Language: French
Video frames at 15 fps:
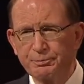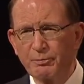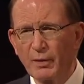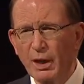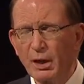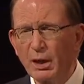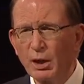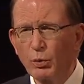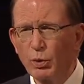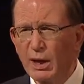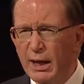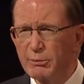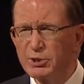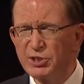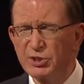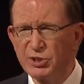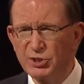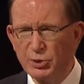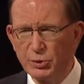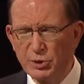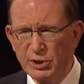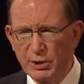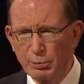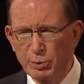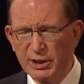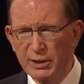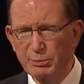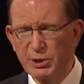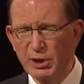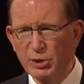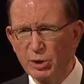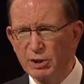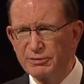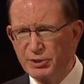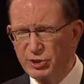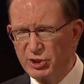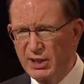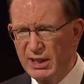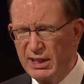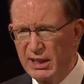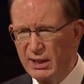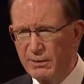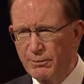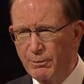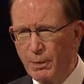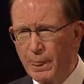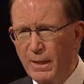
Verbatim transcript: La foi de Paul n'a jamais faibli avec le temps.